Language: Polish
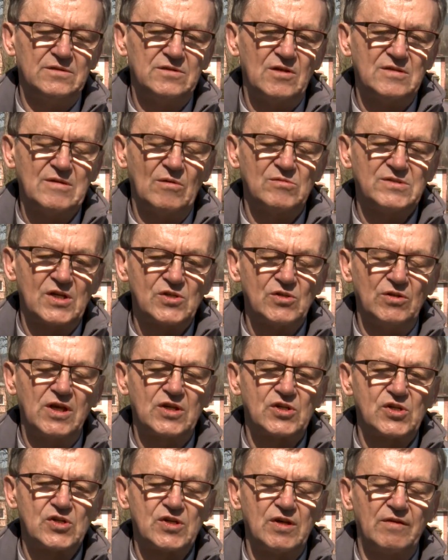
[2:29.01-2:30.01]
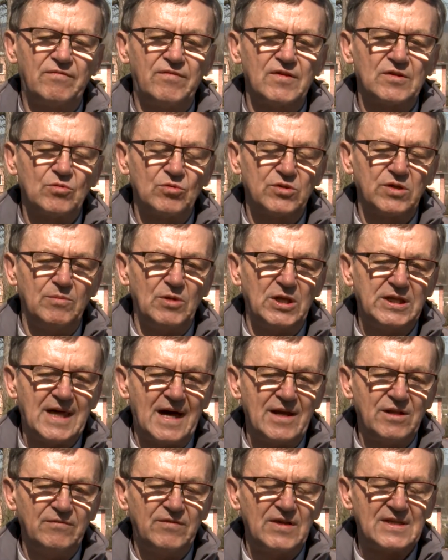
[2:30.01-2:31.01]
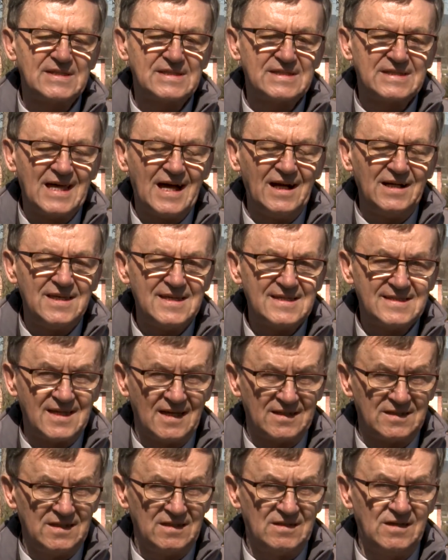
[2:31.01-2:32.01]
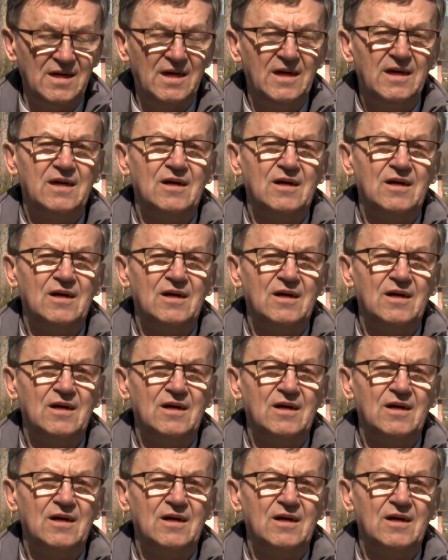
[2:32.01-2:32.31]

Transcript: został oznaczony krzyżem Virtuti Militari, więc ta lista tych